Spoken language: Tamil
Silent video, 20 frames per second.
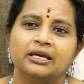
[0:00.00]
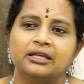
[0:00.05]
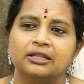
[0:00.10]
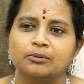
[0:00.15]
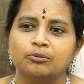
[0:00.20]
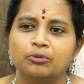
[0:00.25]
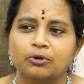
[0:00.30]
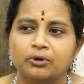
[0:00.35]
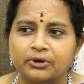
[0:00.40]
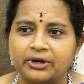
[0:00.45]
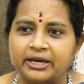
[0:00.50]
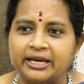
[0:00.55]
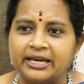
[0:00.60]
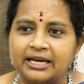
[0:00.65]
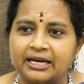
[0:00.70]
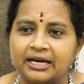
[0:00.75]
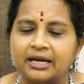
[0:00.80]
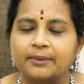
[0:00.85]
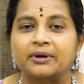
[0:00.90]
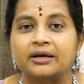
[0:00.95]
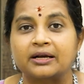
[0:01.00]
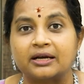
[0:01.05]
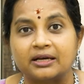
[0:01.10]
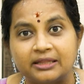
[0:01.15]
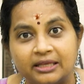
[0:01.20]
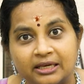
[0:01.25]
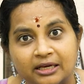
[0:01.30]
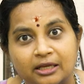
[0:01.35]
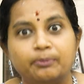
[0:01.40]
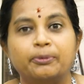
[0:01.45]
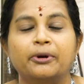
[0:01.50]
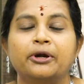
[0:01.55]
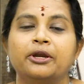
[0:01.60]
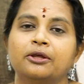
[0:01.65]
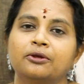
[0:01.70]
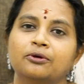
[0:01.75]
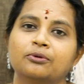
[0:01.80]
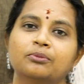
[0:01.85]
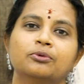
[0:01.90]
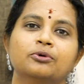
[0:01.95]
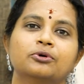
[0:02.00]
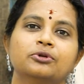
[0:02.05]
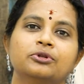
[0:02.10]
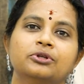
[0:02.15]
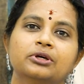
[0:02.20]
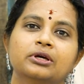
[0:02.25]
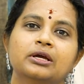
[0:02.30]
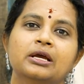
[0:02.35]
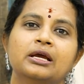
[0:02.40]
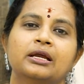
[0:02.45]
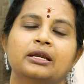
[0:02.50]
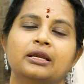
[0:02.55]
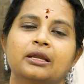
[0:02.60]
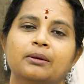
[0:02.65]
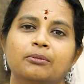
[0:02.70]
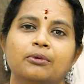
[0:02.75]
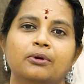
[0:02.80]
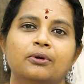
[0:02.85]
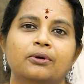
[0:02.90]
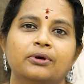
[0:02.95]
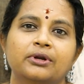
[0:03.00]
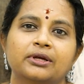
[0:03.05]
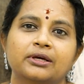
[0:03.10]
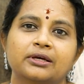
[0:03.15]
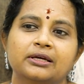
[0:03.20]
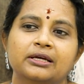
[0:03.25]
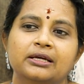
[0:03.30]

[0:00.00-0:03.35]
இந்த புக் ரீடிங்கில் நம்ம கதைகள் படிக்கும்போது நம்மளோட